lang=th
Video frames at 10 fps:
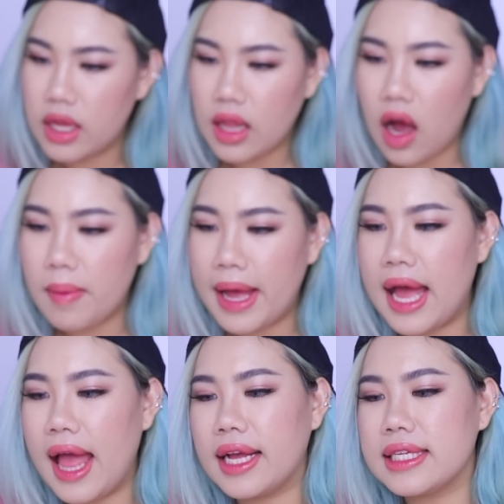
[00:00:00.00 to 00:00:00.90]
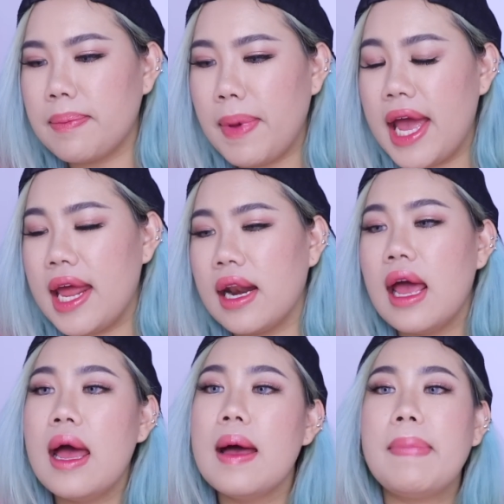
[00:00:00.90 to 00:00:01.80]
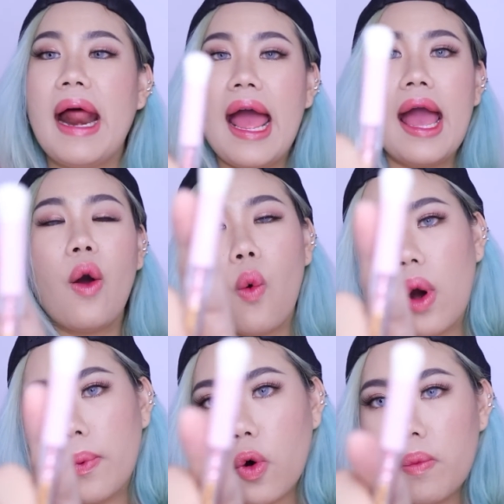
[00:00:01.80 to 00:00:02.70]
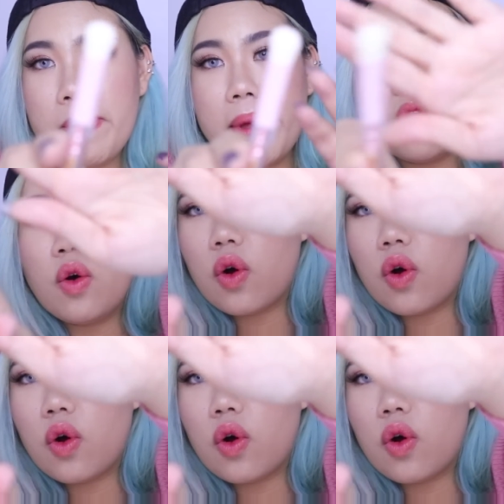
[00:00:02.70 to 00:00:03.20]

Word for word: ต่อมาก็จะเป็นแปรงหัวพุ่มที่เป็น